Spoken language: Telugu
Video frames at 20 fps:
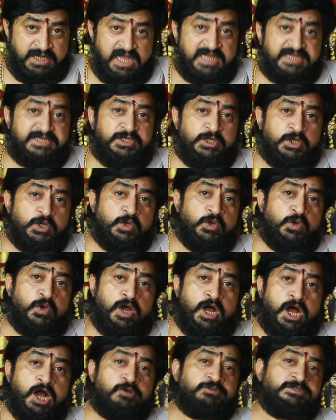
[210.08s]
అగ్నిలో
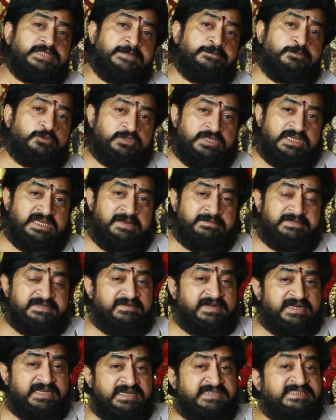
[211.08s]
ఆహుతైపోతాయి కాబట్టి
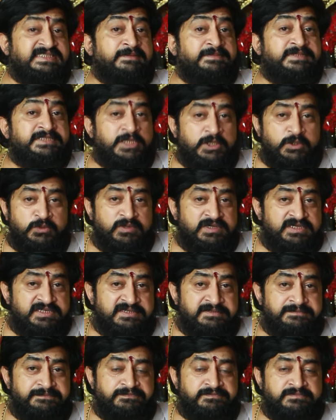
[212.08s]
వాటిని సమిధలు
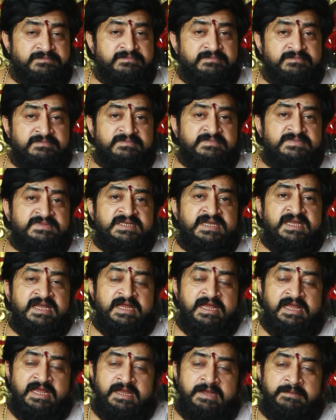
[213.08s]
అంటాం
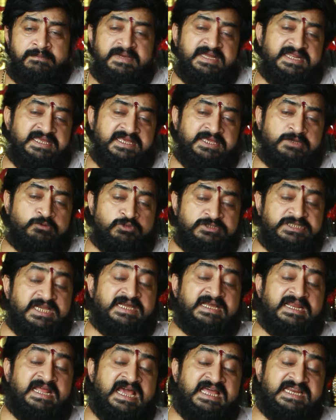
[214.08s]
మరి
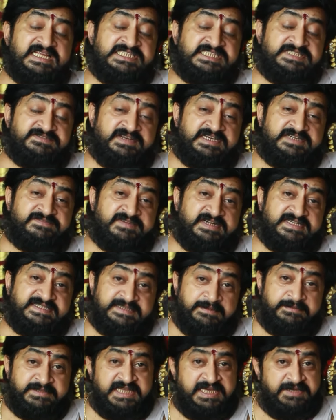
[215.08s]
కుజగ్రహానికి ఇష్టమైనటువంటి
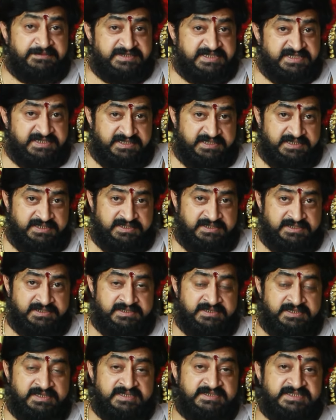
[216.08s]
సమిధి ఏమిటి
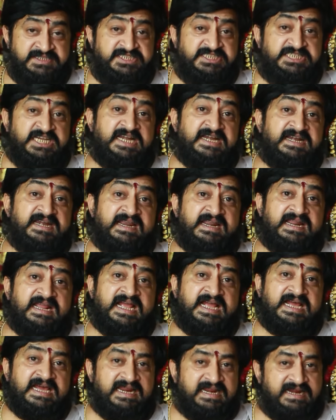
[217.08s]

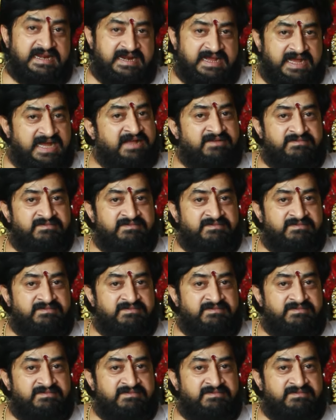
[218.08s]
చండ్రకర్ర